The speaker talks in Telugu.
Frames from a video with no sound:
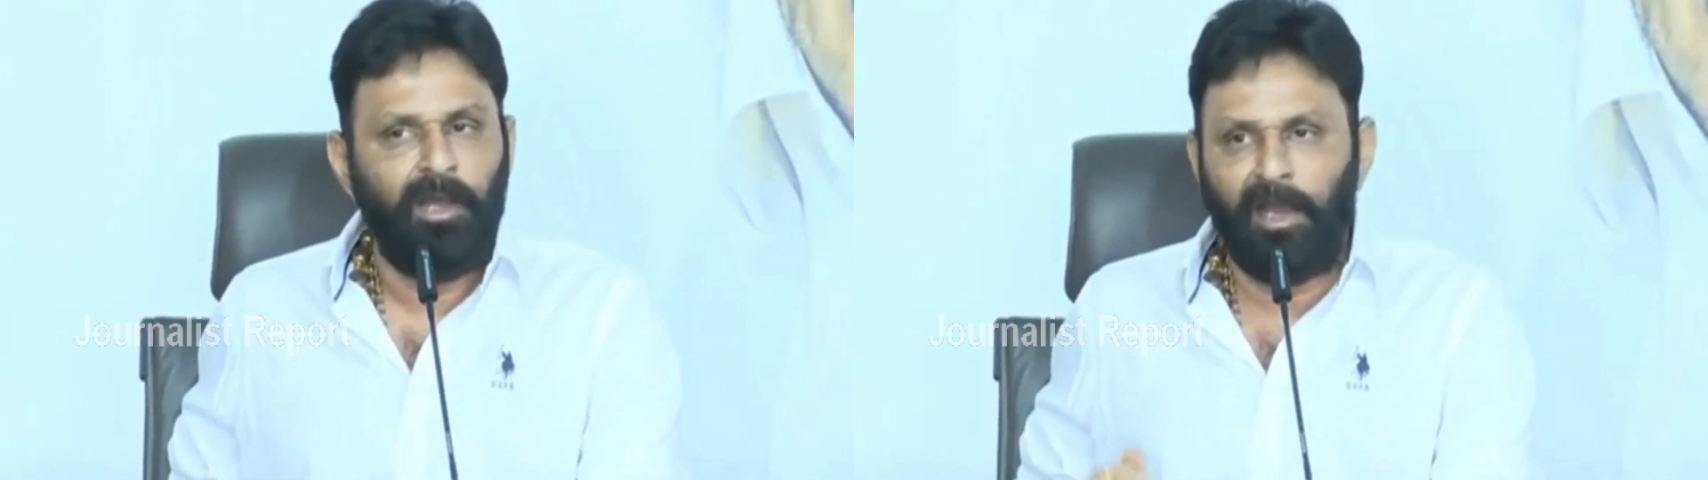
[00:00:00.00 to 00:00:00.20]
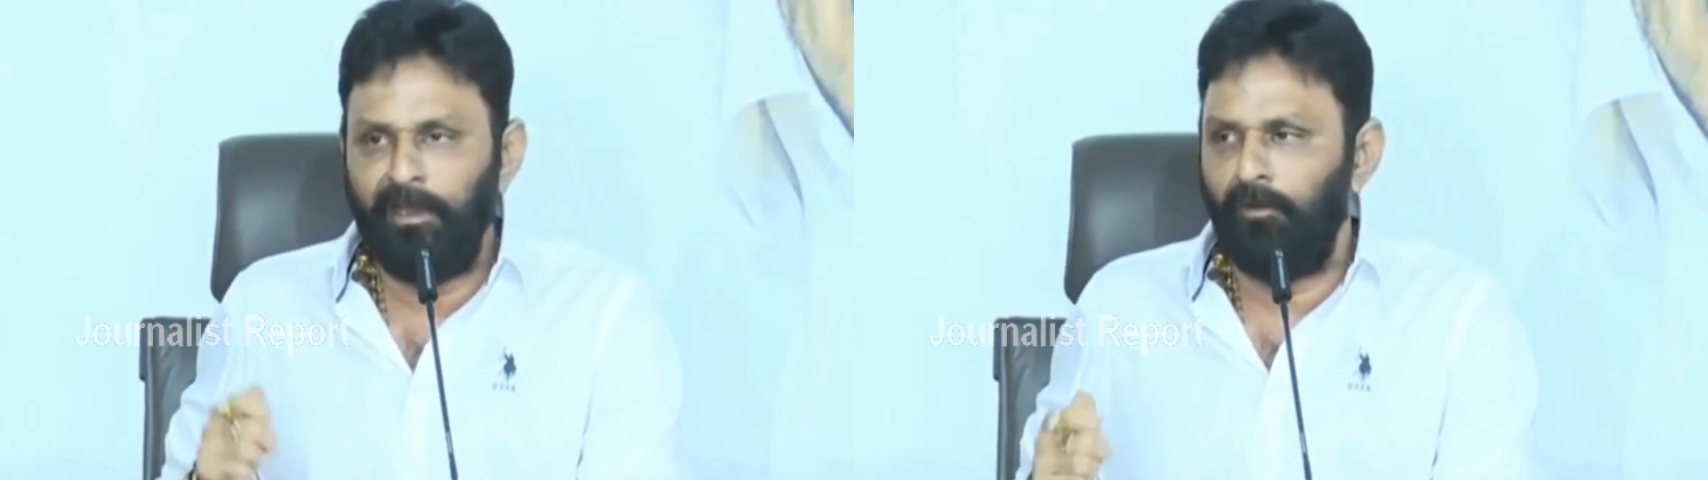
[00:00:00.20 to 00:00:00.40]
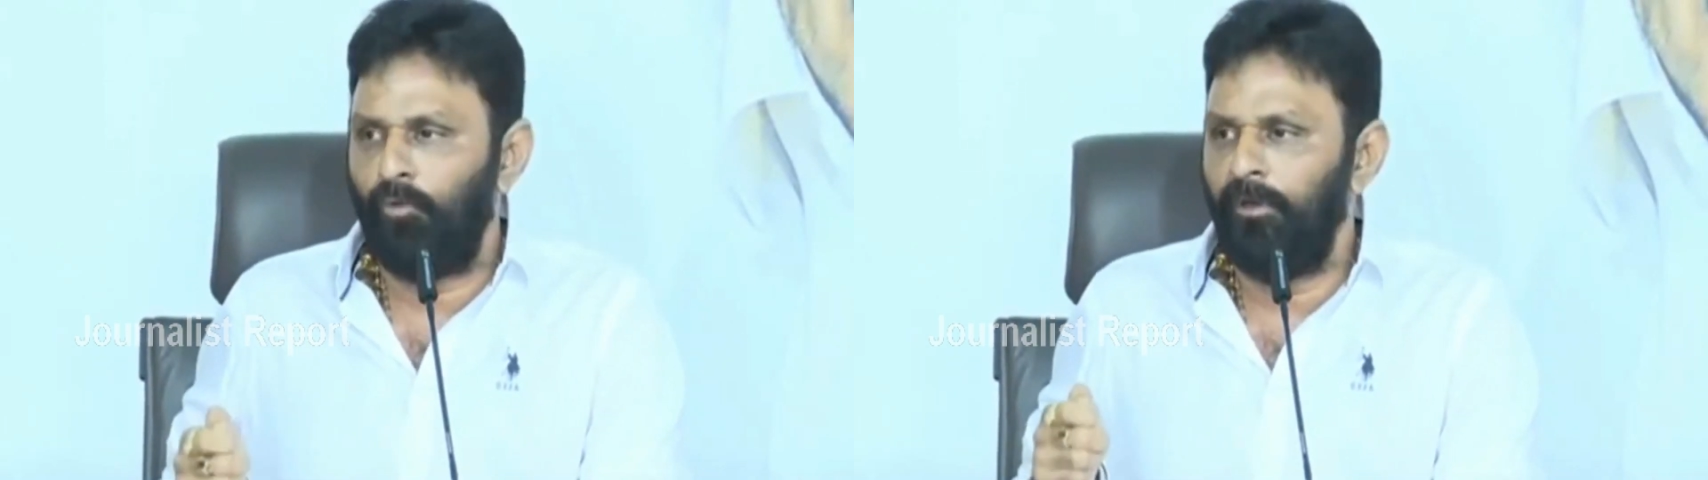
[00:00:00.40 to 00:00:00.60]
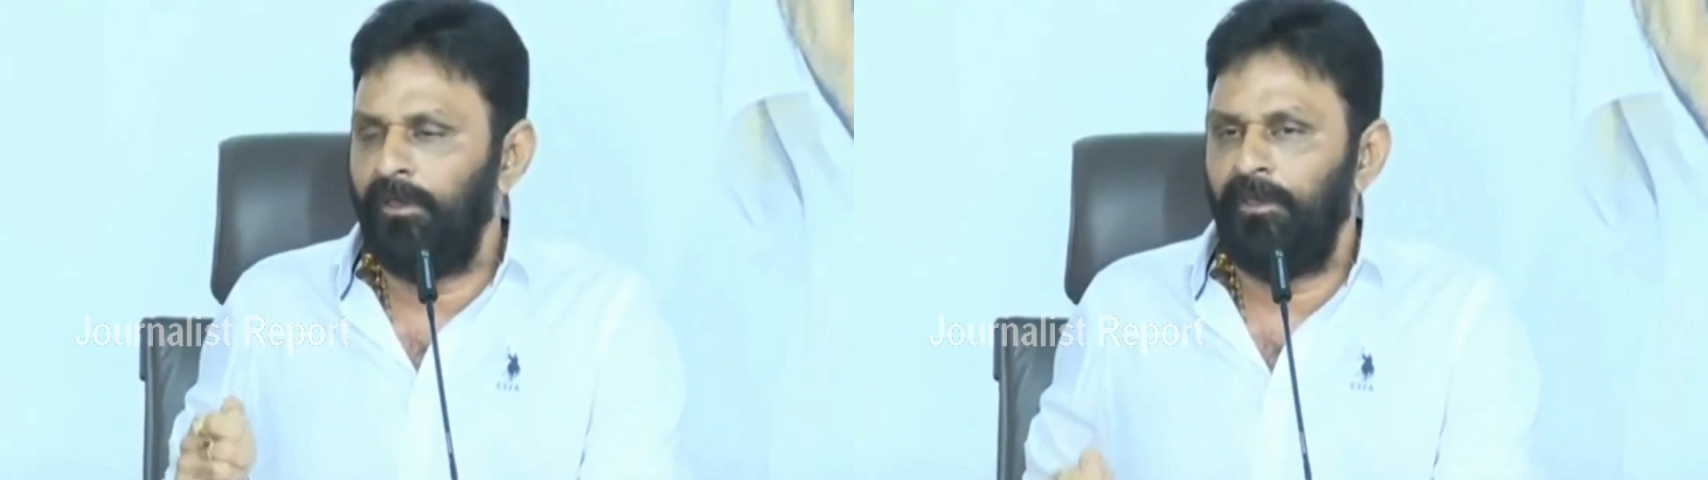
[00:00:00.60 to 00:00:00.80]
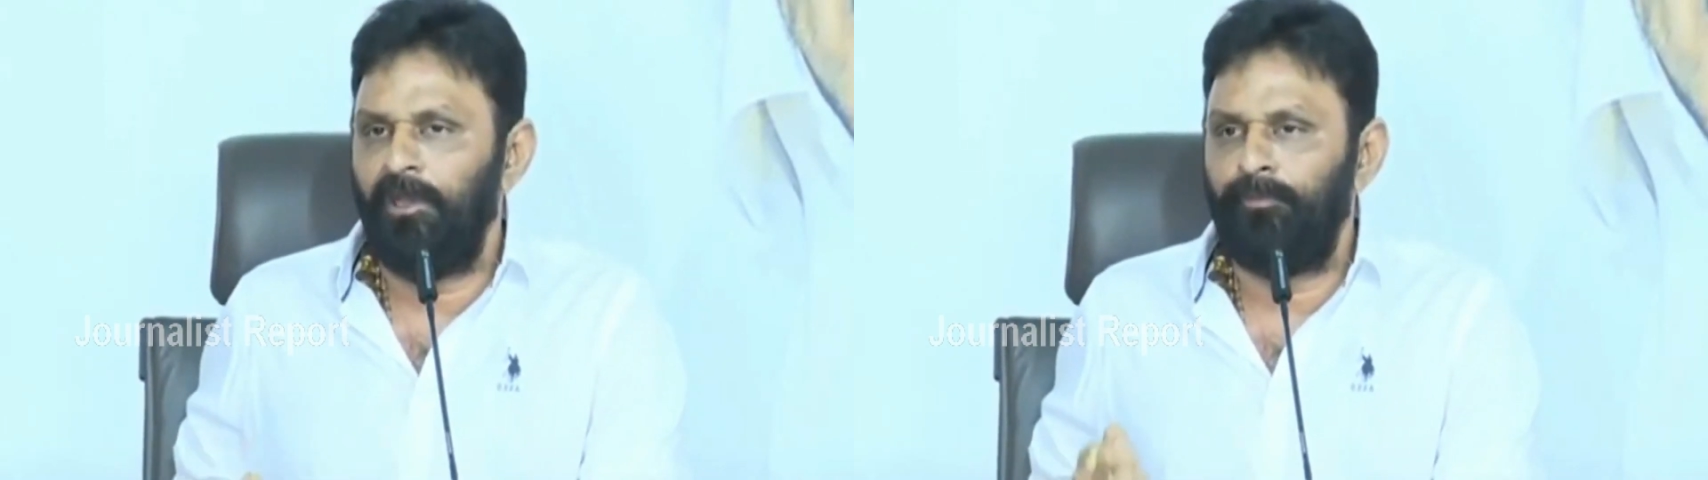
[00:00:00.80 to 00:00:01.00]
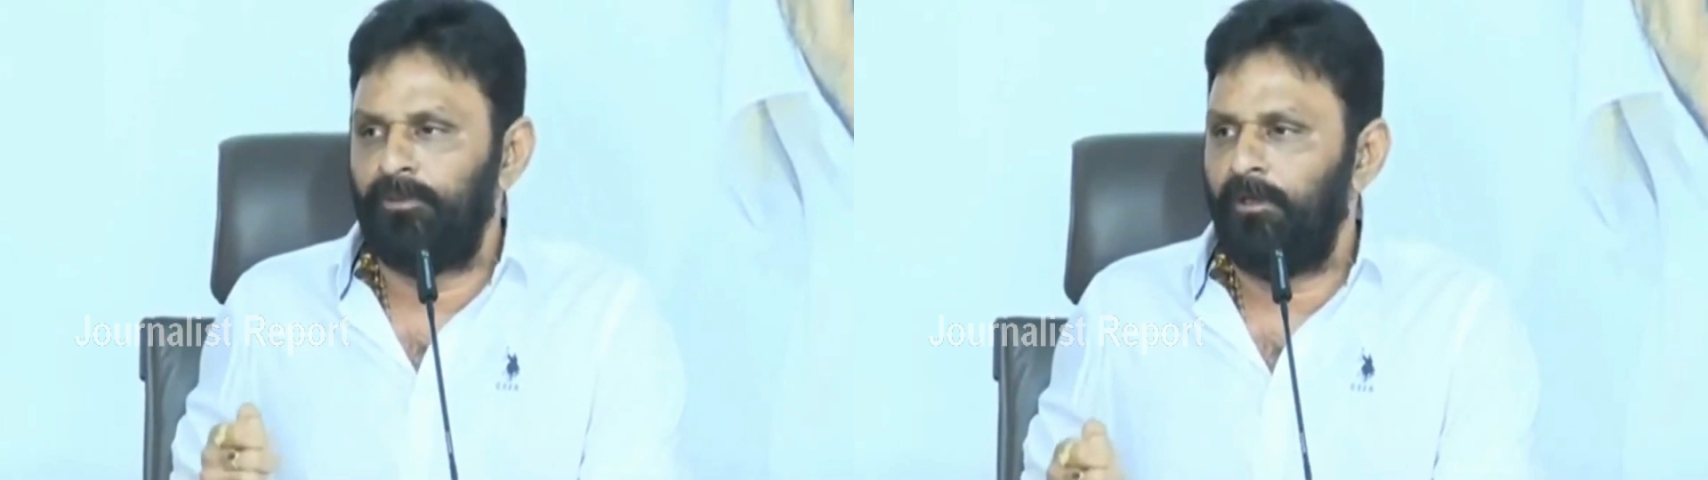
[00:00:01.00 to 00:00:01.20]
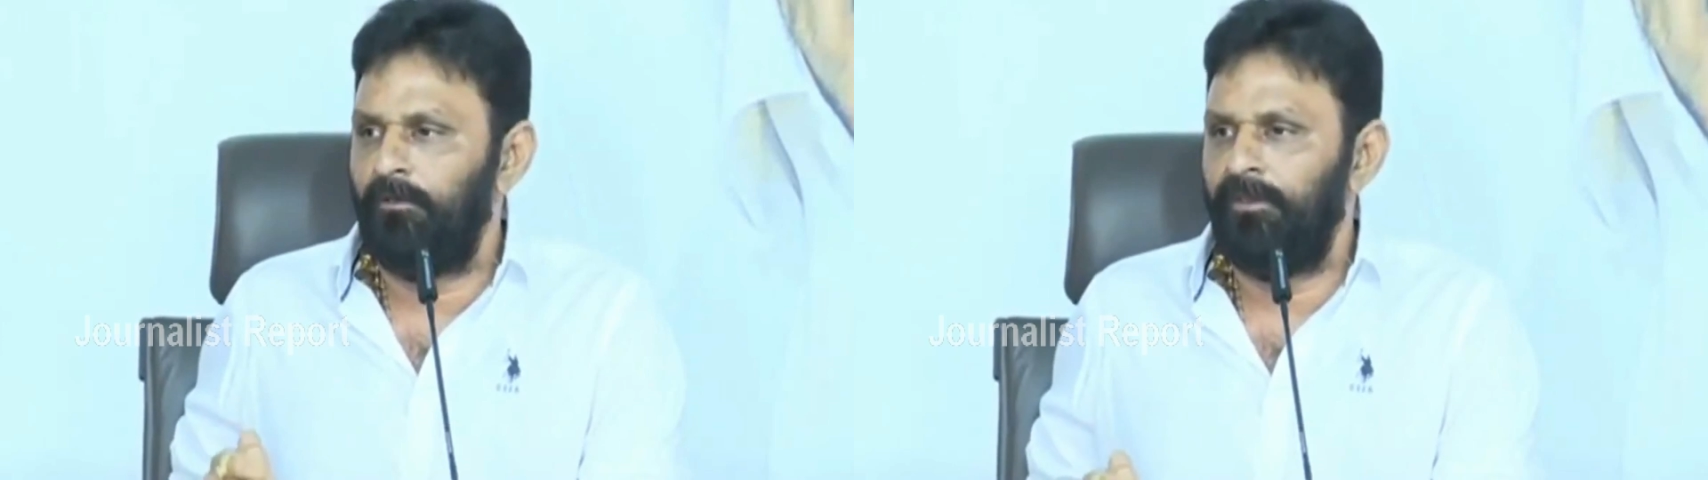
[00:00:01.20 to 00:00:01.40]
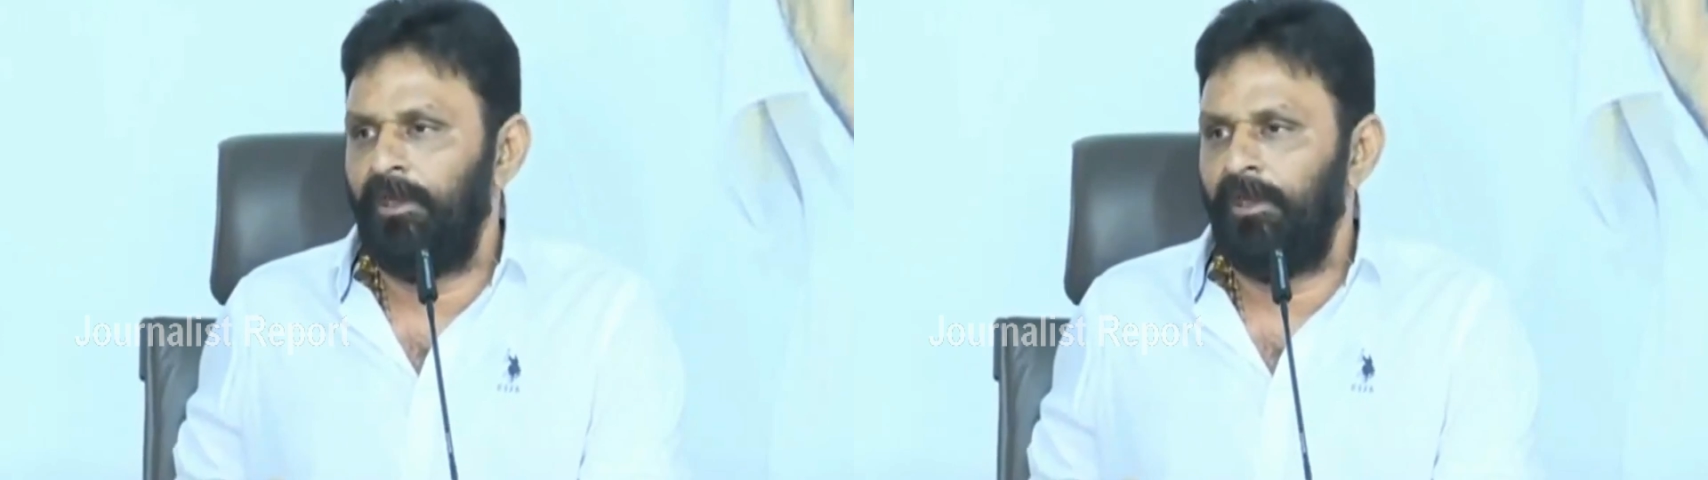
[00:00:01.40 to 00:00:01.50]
ఆయన కొన్ని నేర్పుతాడు